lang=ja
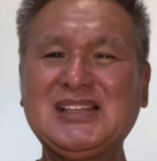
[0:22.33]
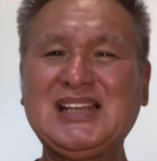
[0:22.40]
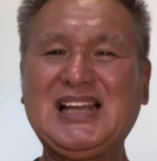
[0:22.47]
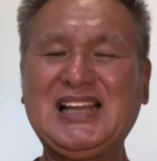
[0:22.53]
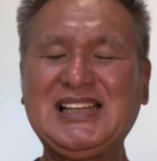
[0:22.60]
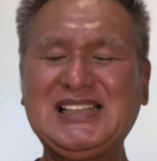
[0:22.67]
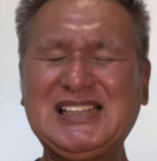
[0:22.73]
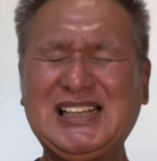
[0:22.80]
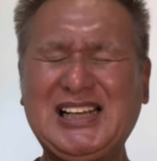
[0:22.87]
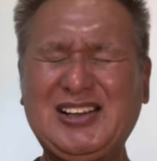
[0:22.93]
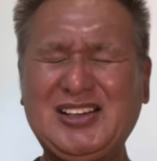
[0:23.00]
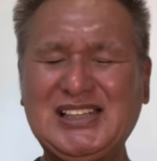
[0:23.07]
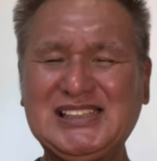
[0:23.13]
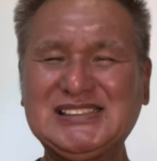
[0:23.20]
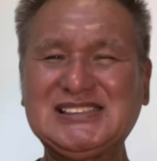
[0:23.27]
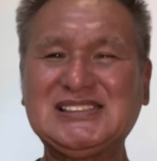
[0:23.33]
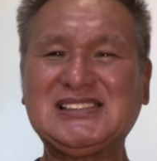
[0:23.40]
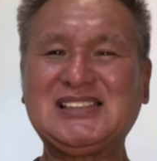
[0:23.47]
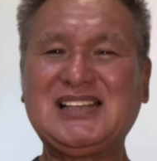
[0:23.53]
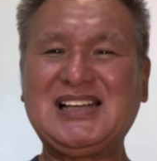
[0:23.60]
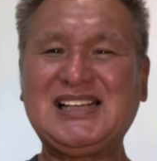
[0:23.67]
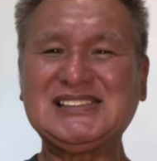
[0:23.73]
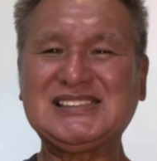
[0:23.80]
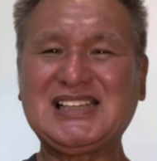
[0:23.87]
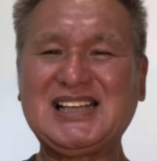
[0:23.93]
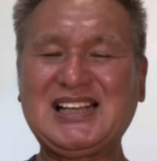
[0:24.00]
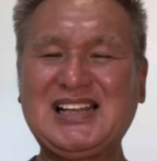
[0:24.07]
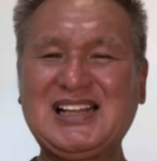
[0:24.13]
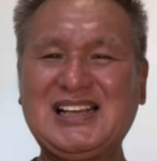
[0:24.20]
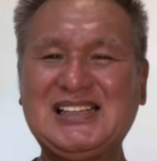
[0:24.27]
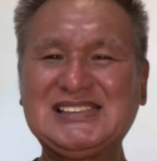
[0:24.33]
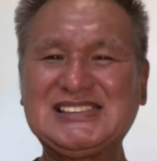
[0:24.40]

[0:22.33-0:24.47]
相変わらず朝から